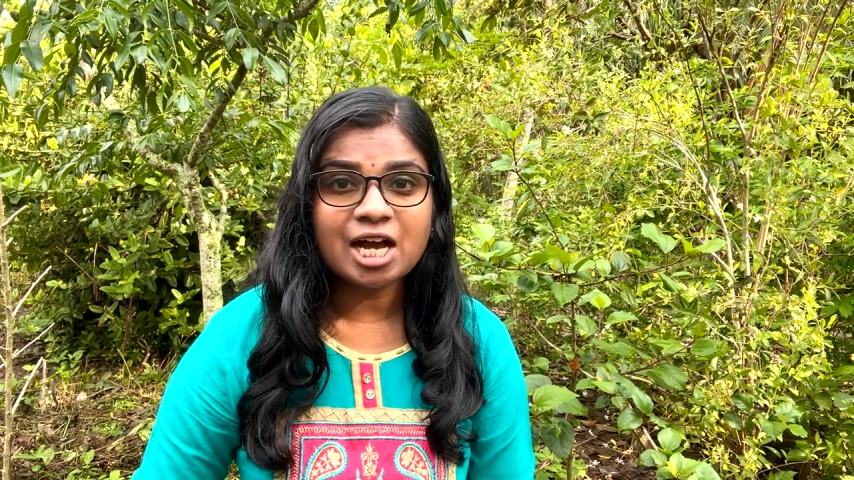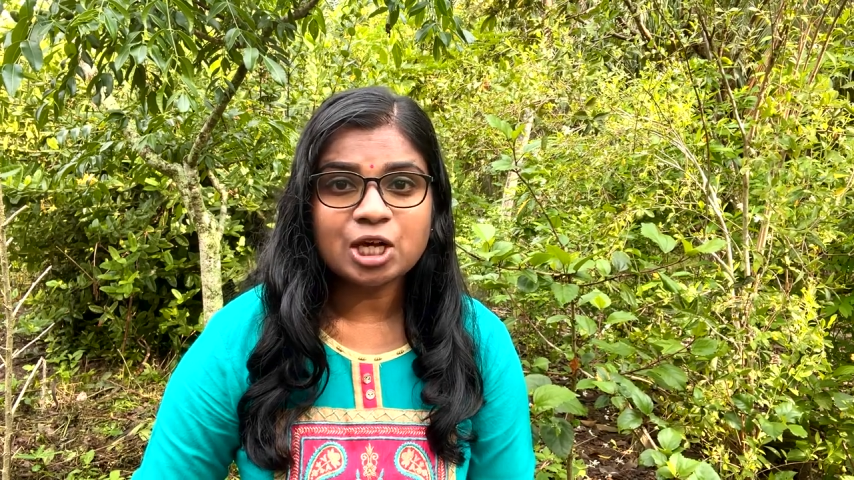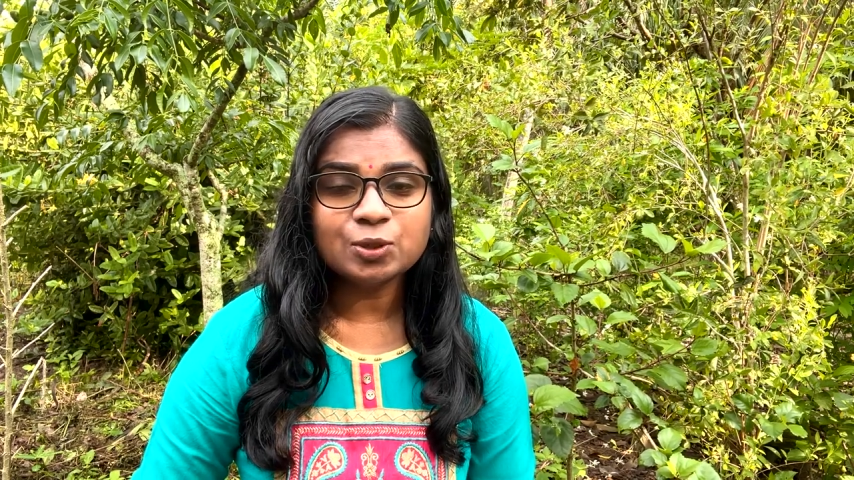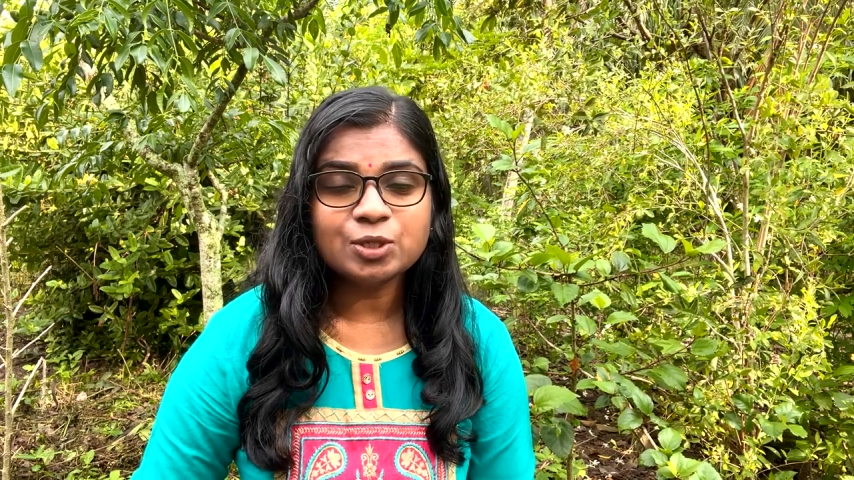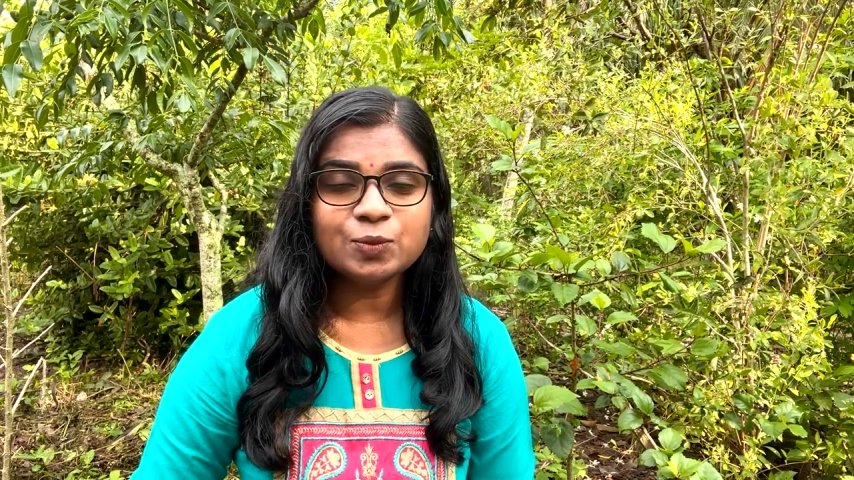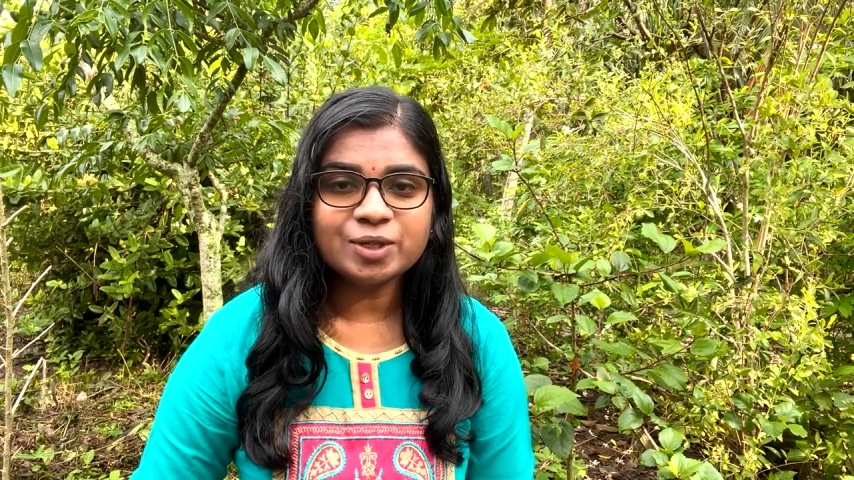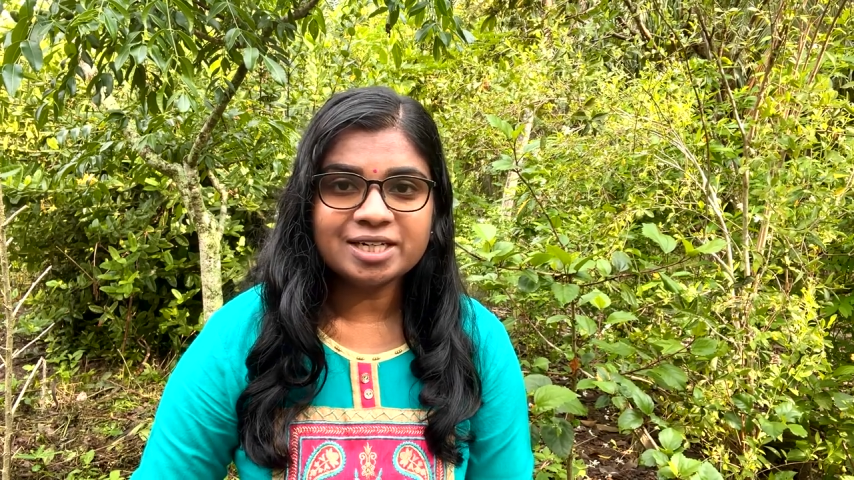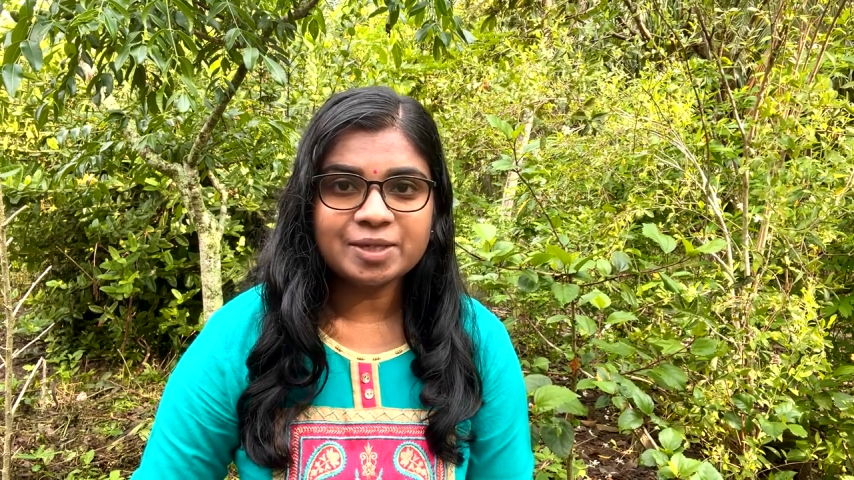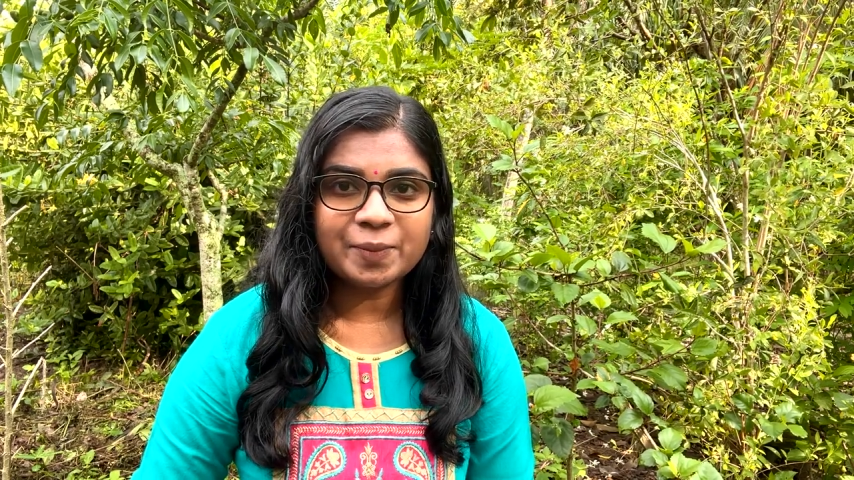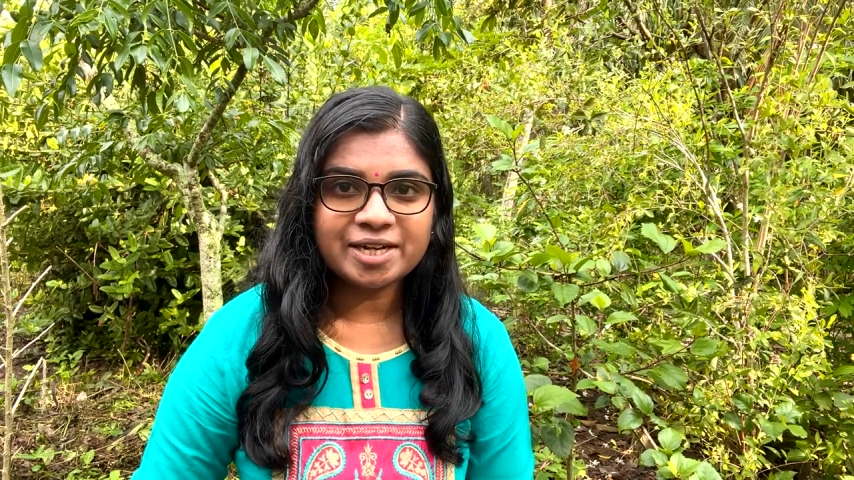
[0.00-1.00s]
காணொலி
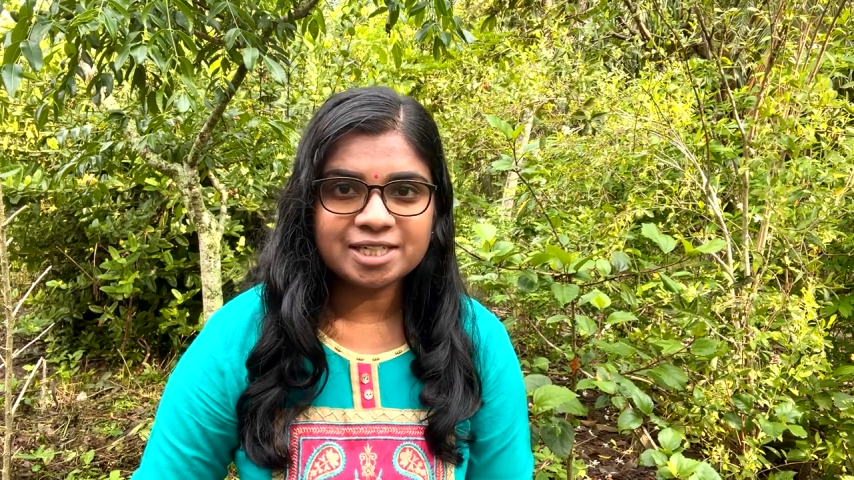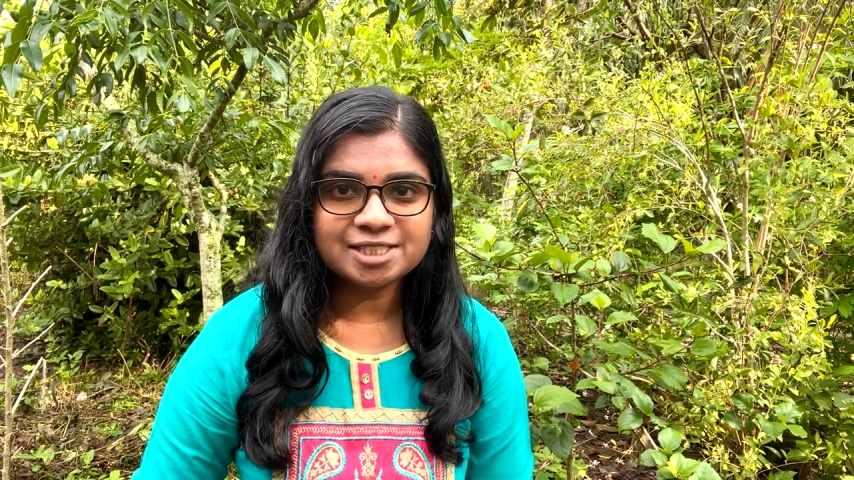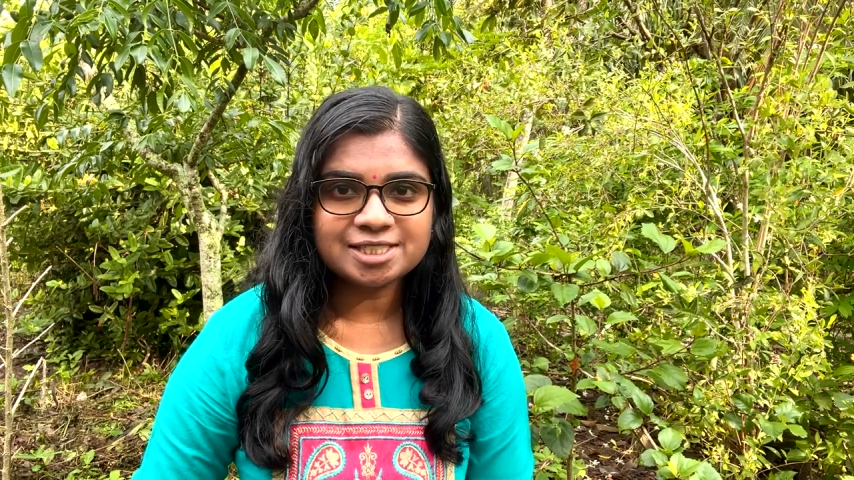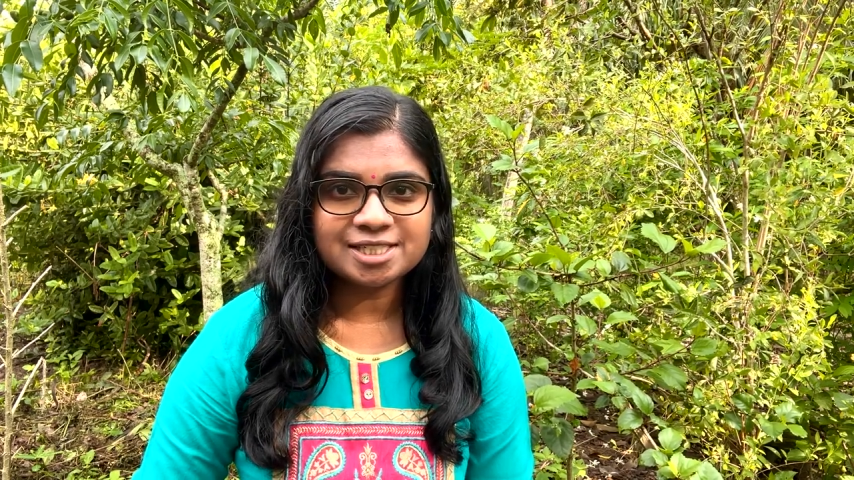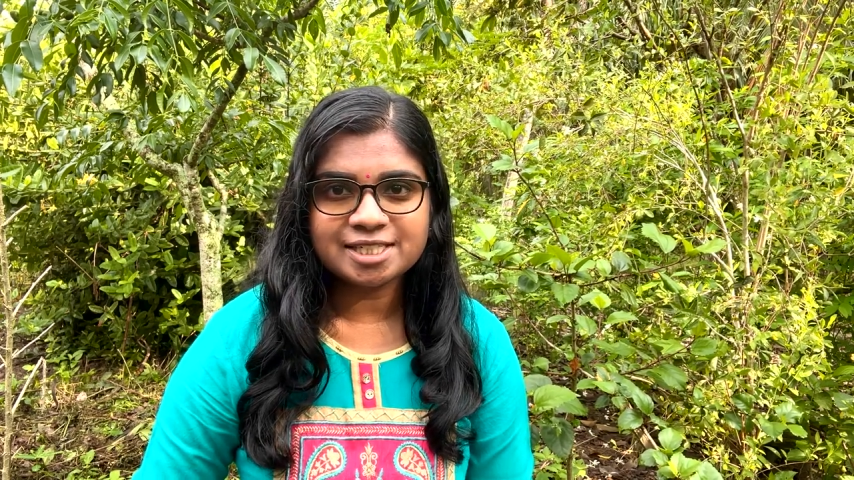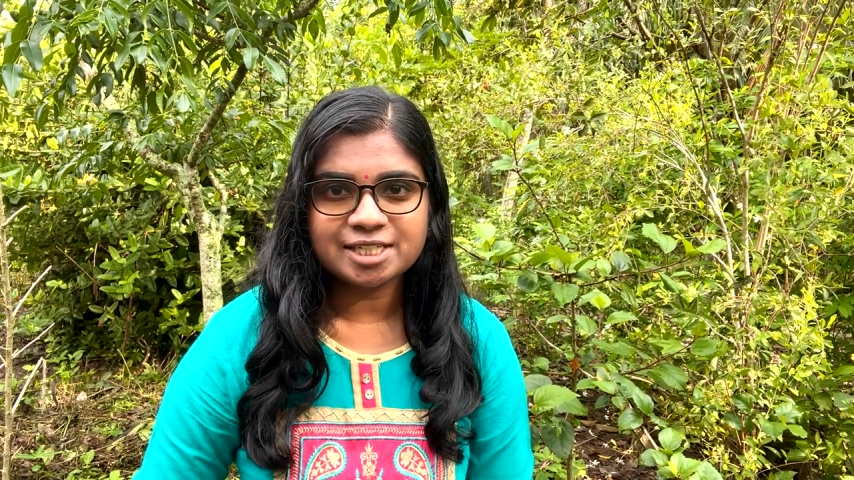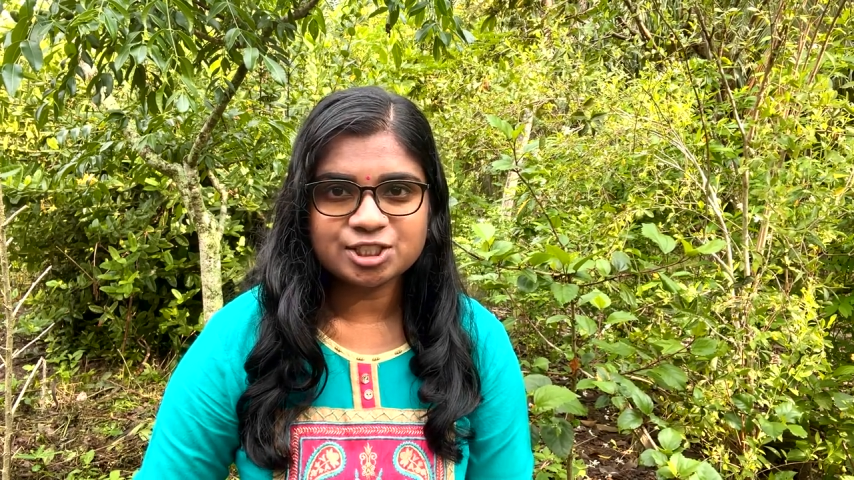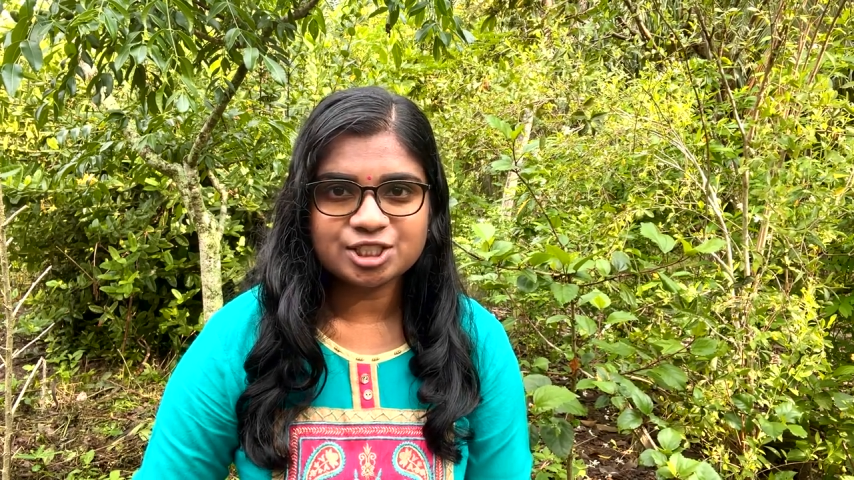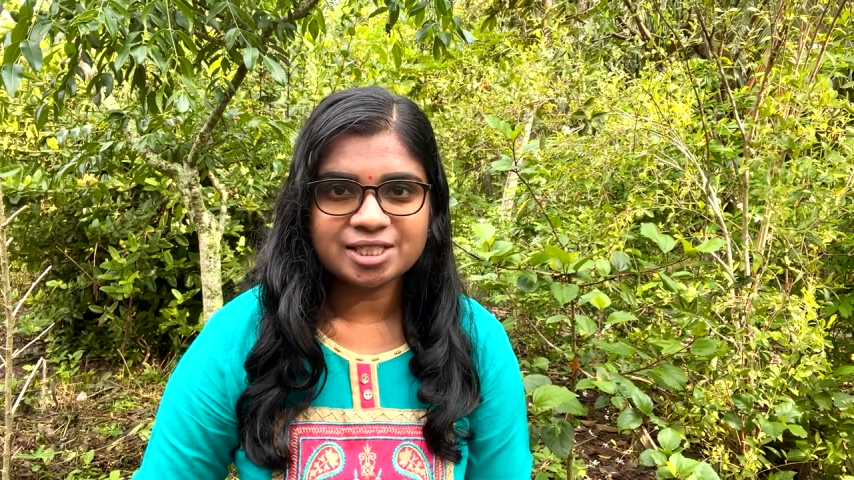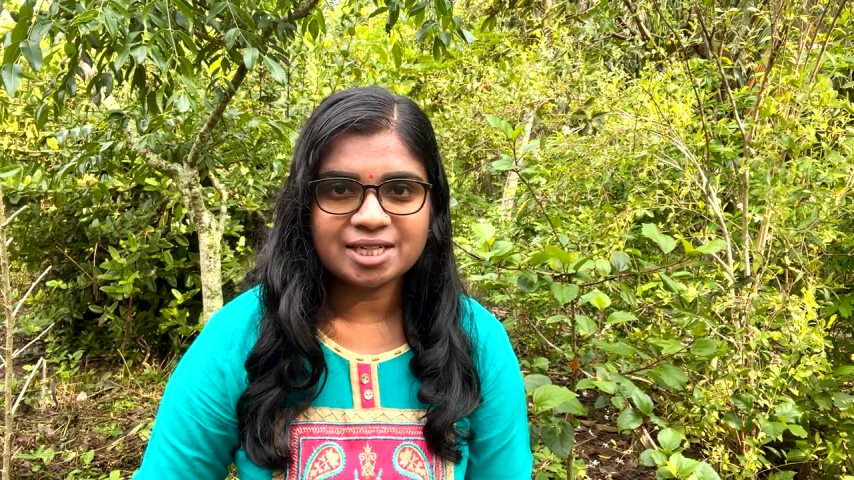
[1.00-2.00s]
உங்களுக்கு பயனளிச்சதுன்னு
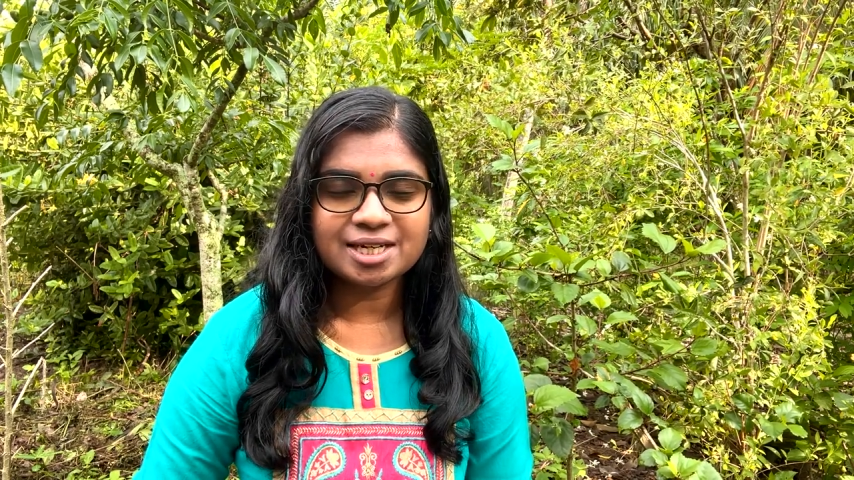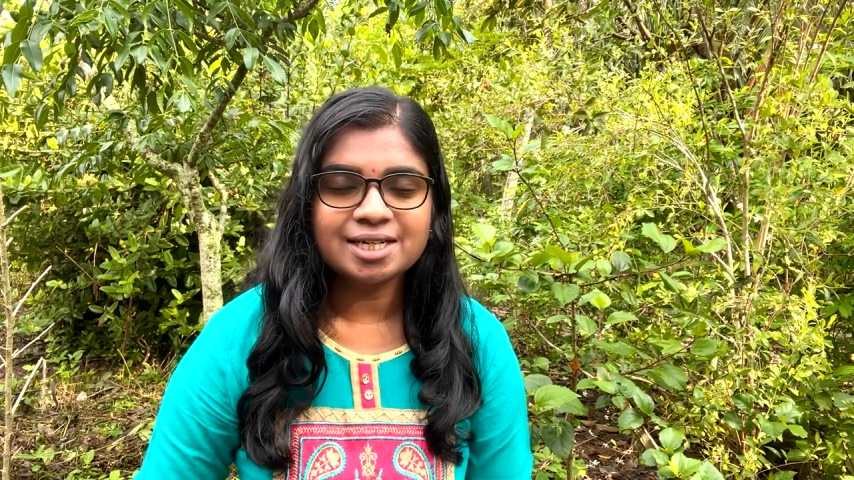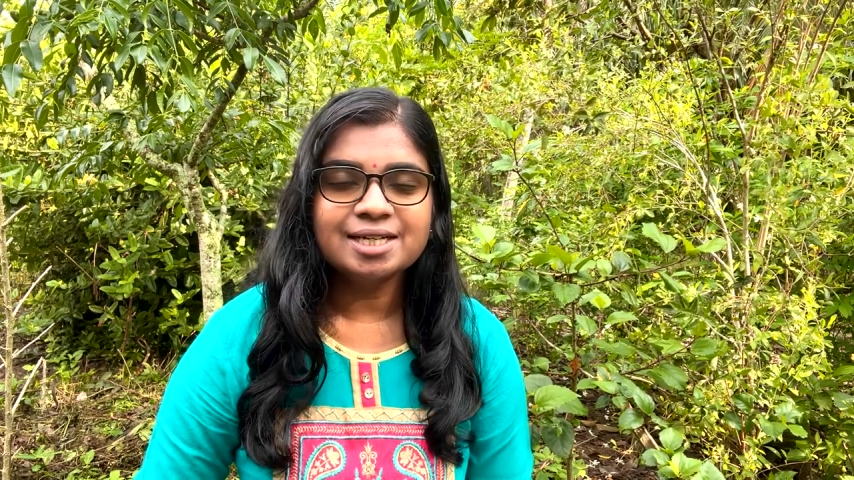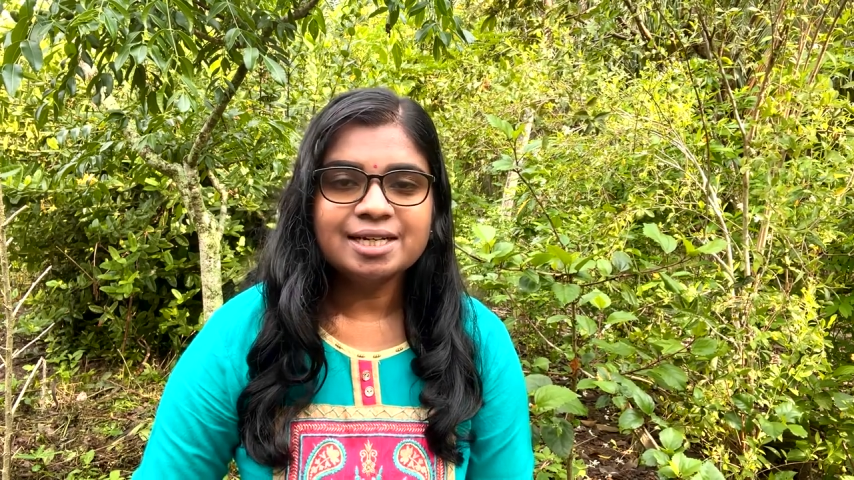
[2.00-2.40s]
நினைச்சுக்கினாக்கா